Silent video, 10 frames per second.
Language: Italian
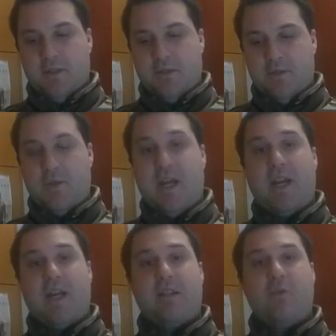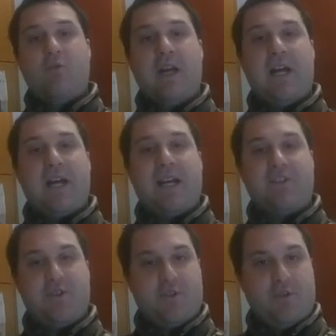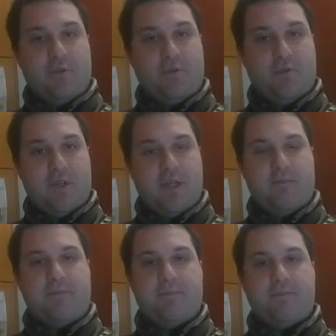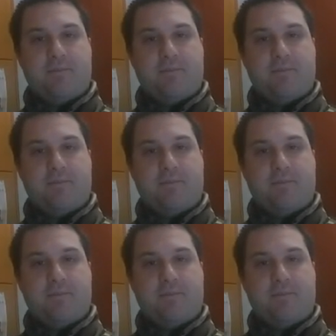cioè di una recensione